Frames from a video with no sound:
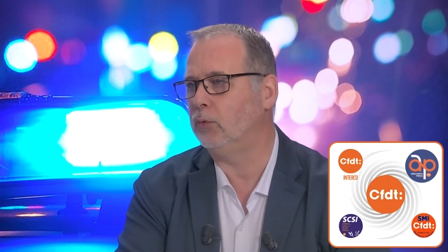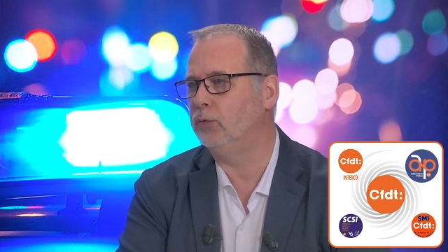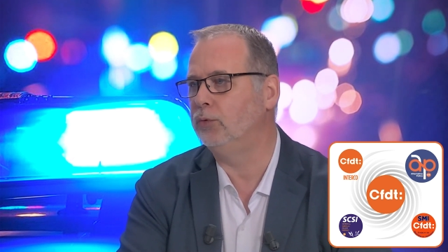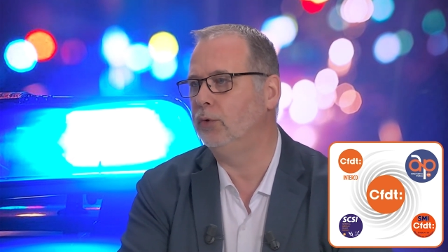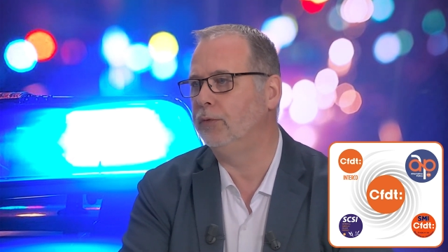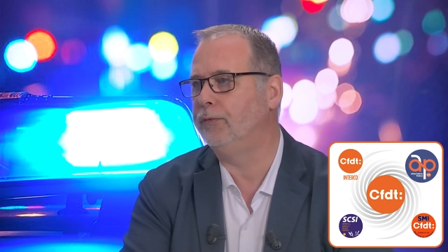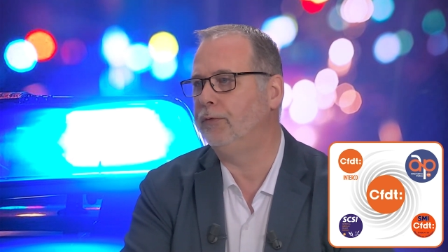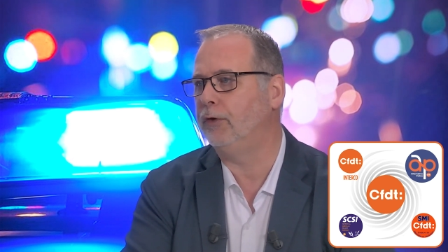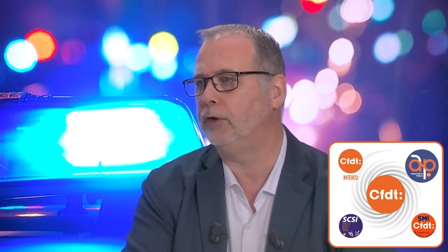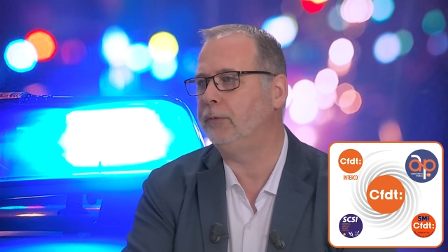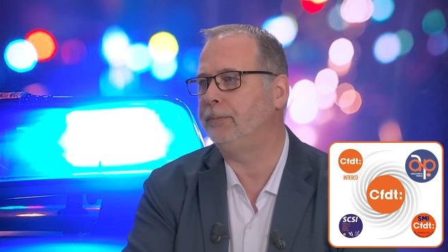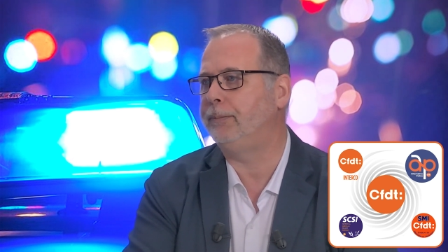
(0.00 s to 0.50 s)
On ne
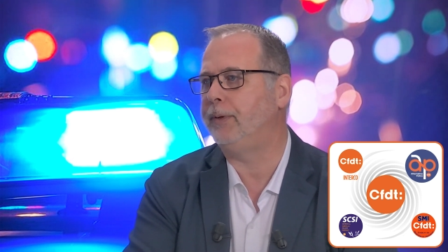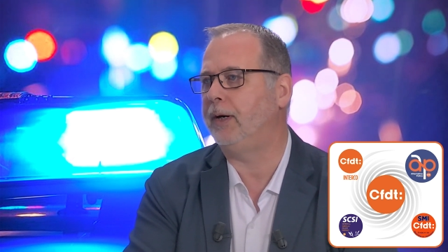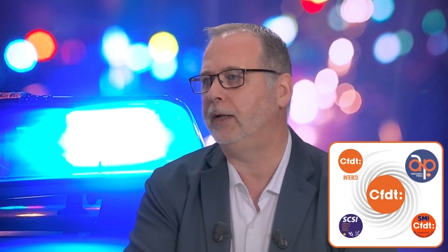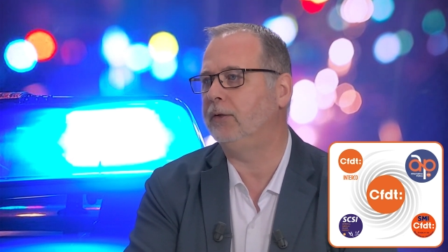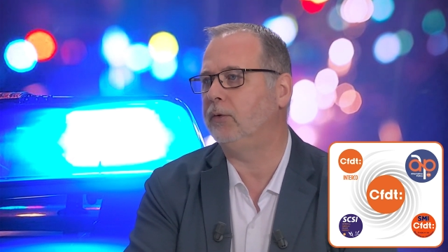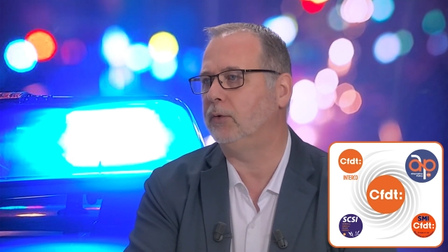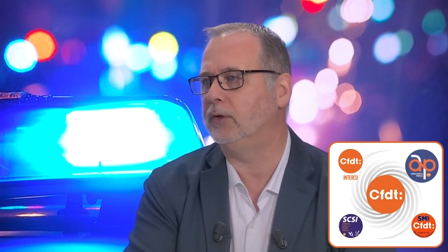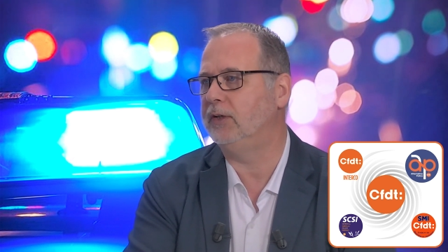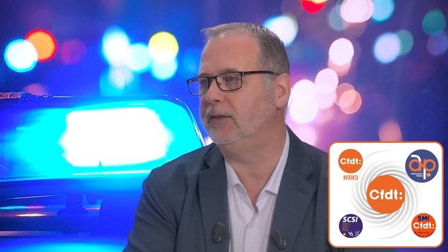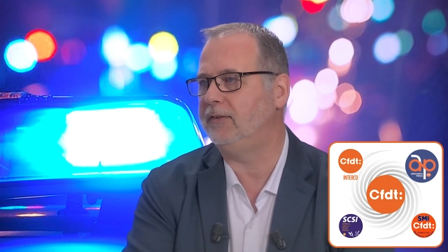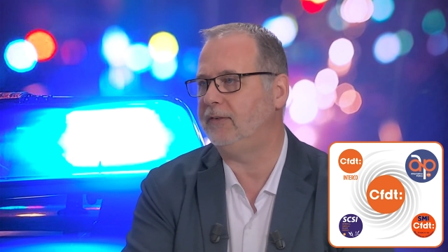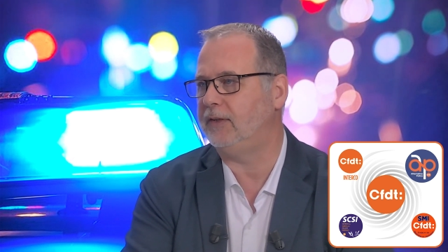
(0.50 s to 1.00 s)
vote pas
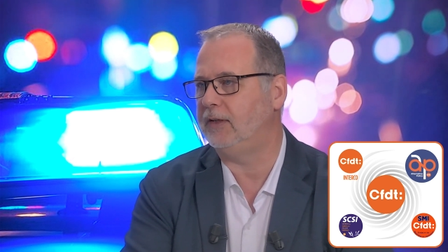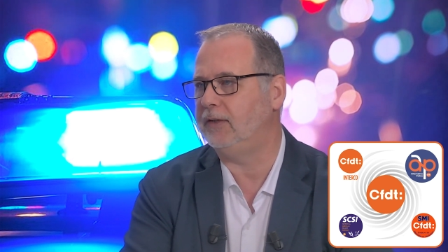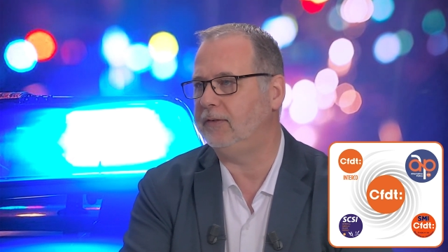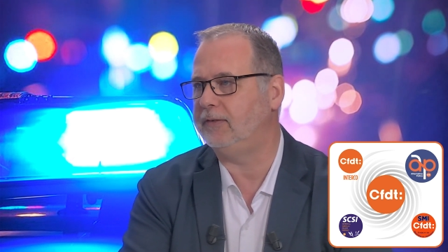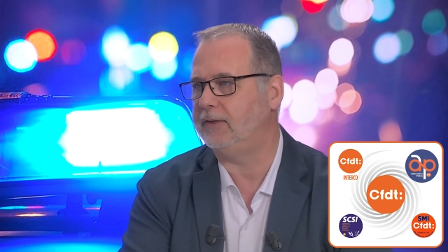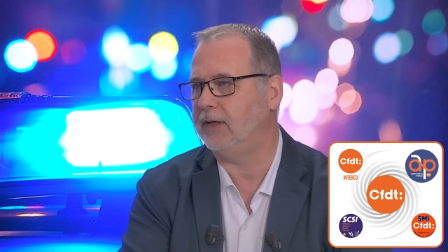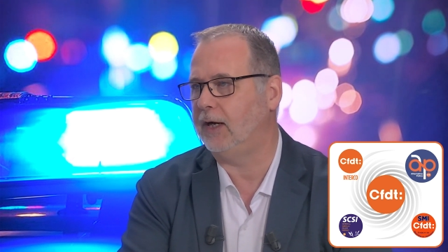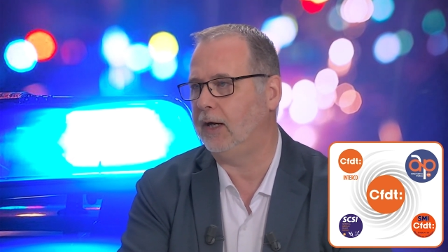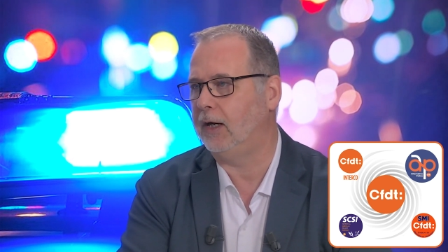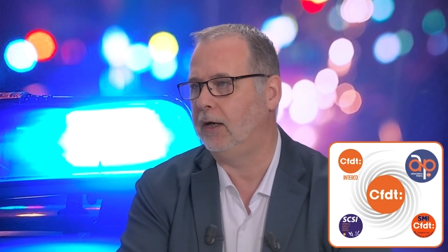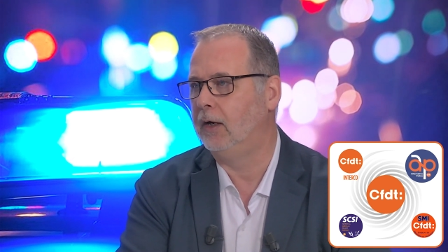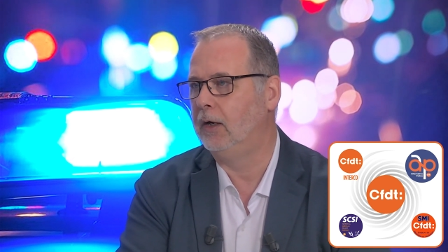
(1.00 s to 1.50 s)
dans les
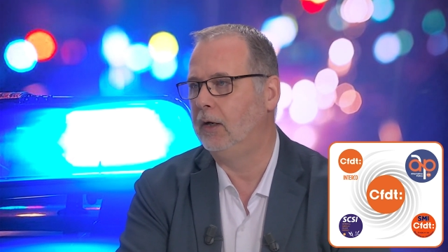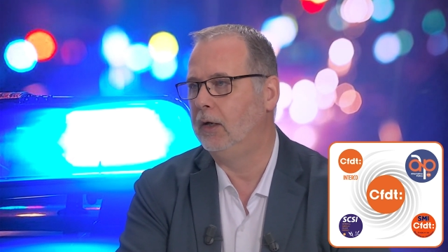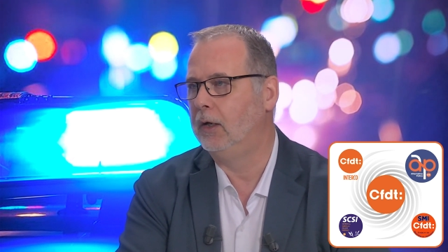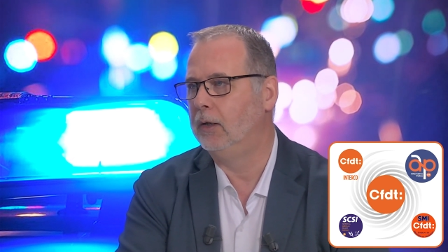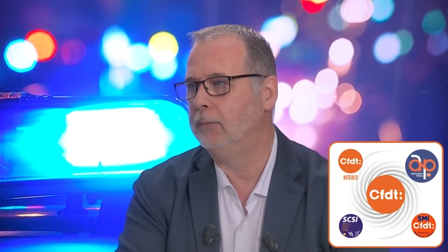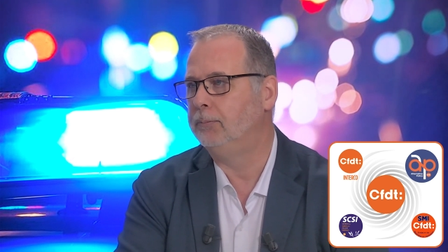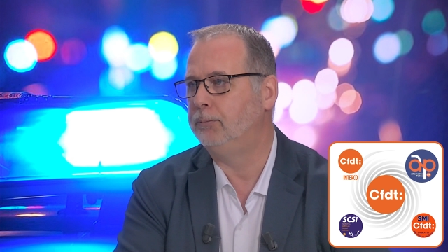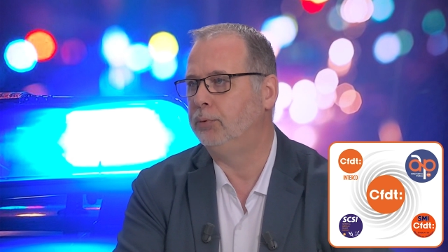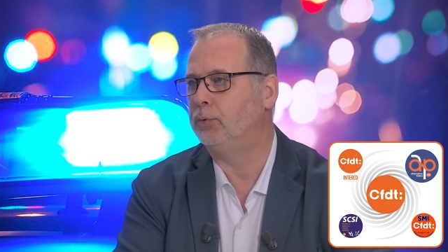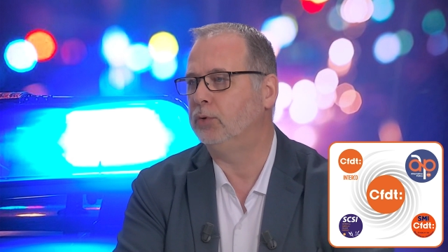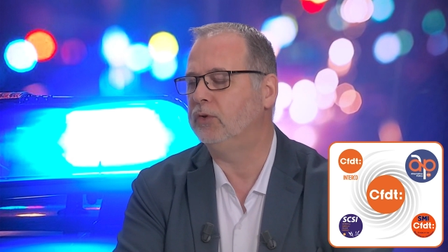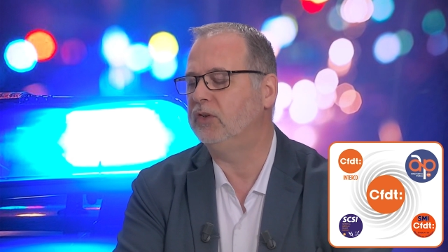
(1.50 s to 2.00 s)
CSA
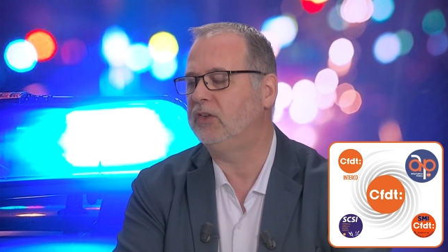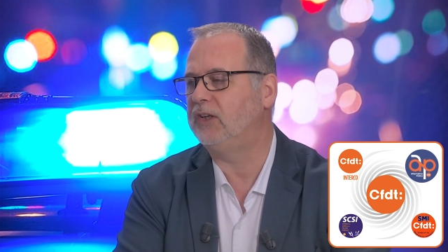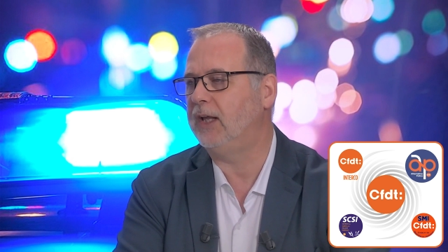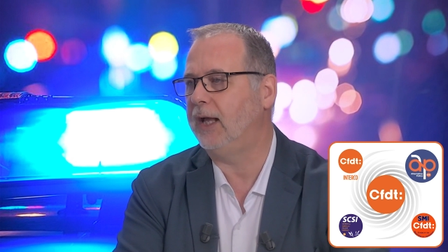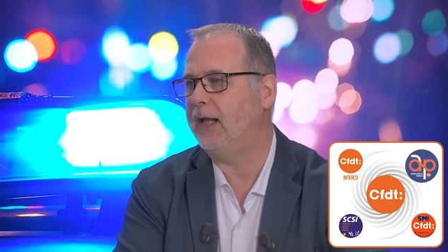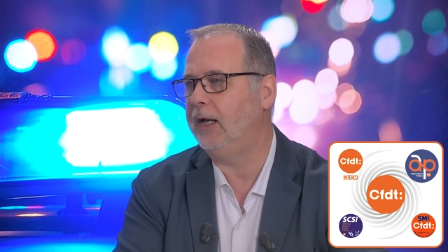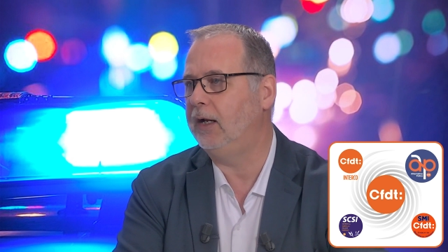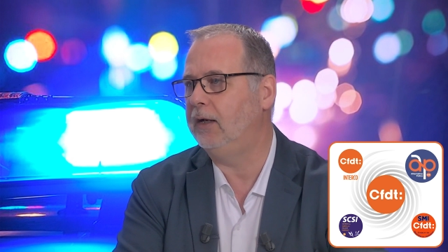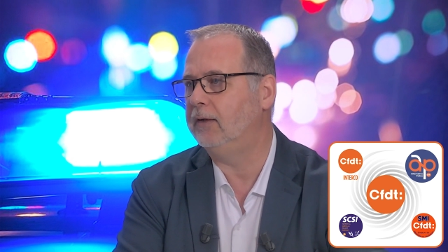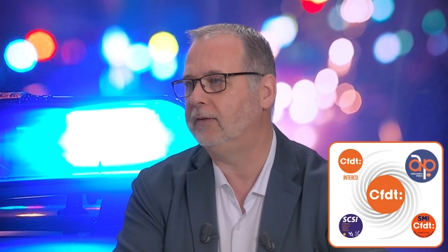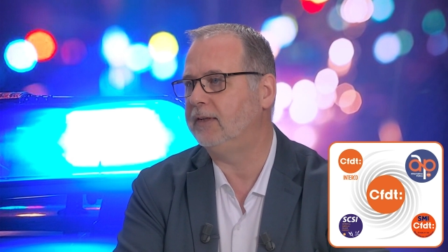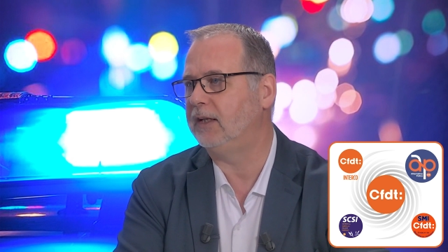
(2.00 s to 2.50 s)
pour
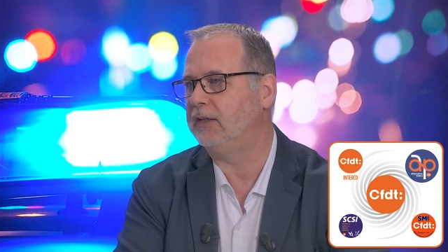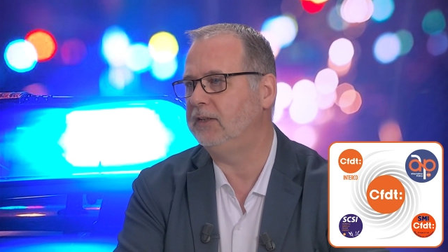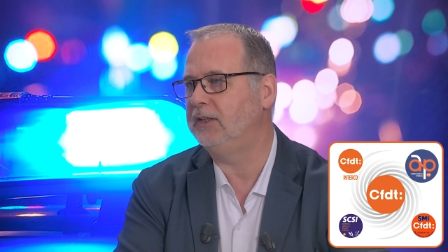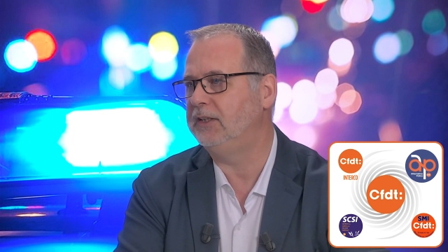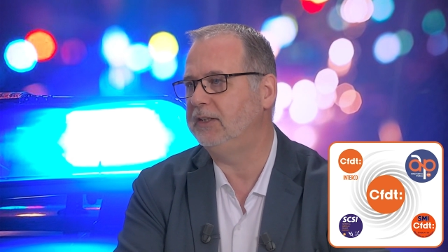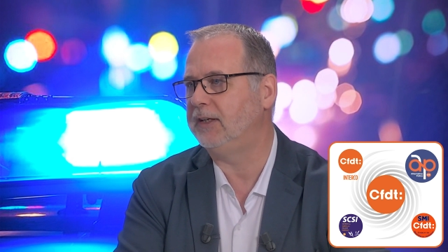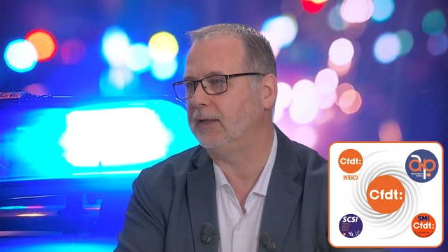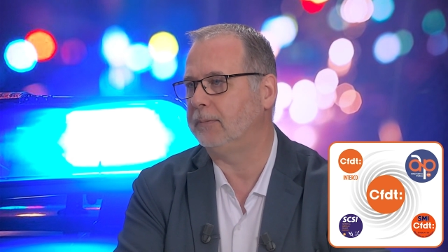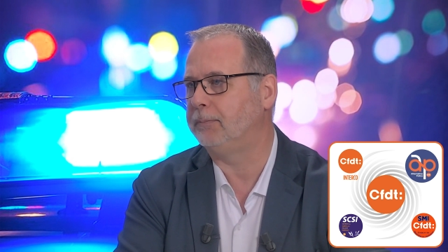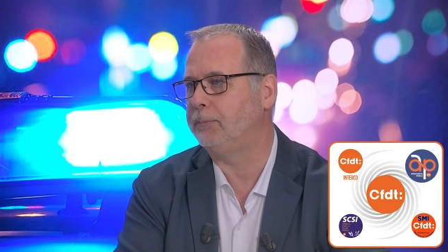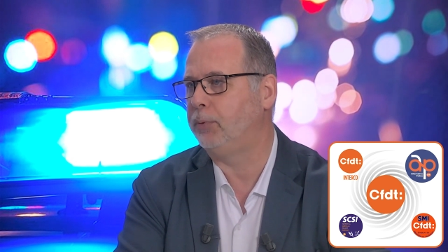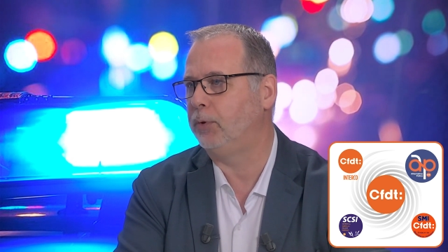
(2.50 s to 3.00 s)
tel
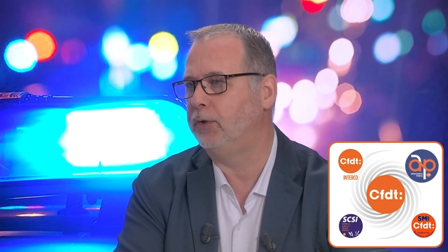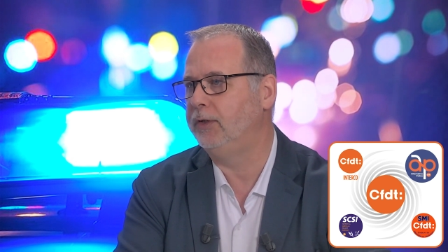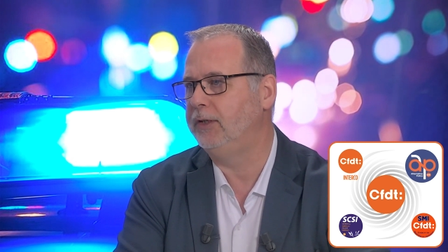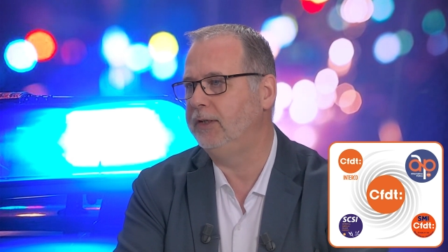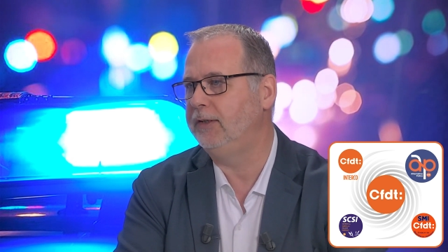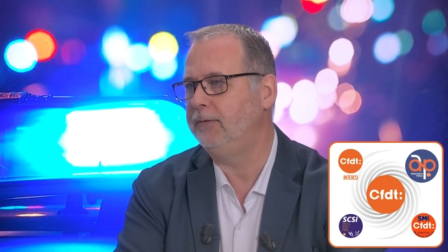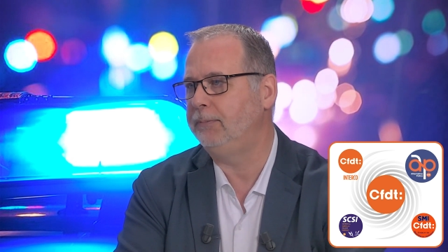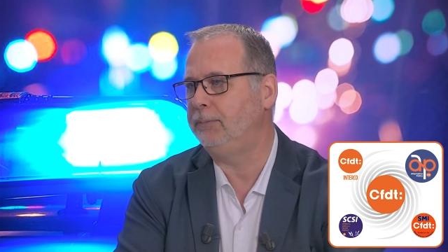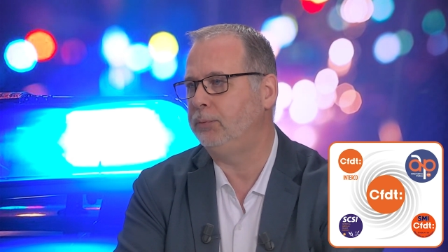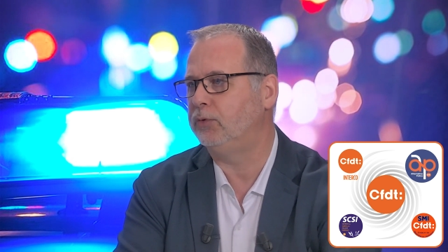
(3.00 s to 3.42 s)
syndicat de police,